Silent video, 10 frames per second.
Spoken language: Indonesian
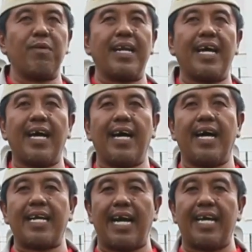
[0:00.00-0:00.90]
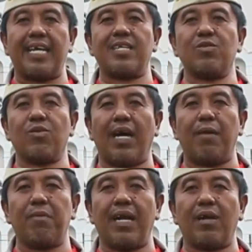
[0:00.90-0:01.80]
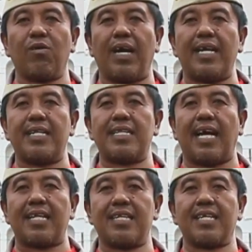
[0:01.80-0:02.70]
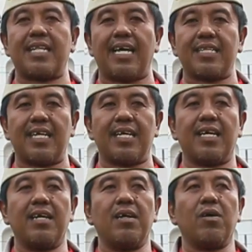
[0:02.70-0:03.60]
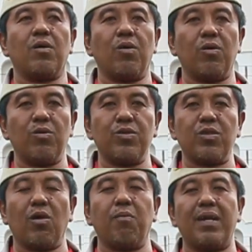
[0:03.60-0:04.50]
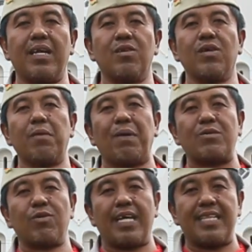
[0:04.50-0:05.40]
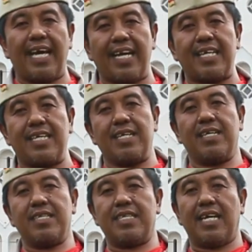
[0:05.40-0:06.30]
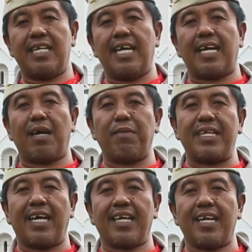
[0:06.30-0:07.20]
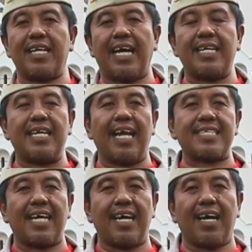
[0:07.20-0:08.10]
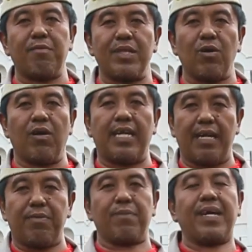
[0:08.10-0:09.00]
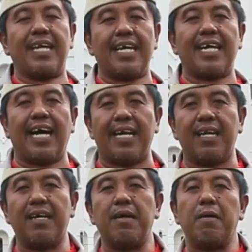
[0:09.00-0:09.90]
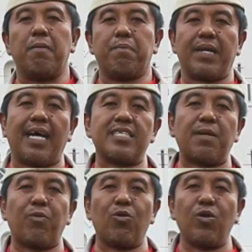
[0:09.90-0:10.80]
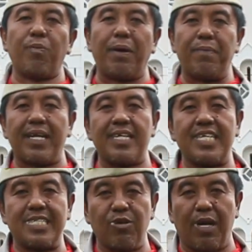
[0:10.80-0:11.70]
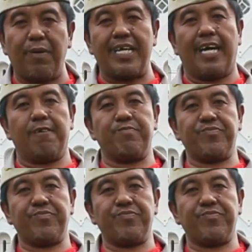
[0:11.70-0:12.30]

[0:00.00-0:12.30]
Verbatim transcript: di mana rakyat juga melakukan taktik-taktik untuk melindungi pasukan TRI. Jadi yang namanya gerilya dilaksanakan betul dan berbeda dengan perang 10 November di Surabaya.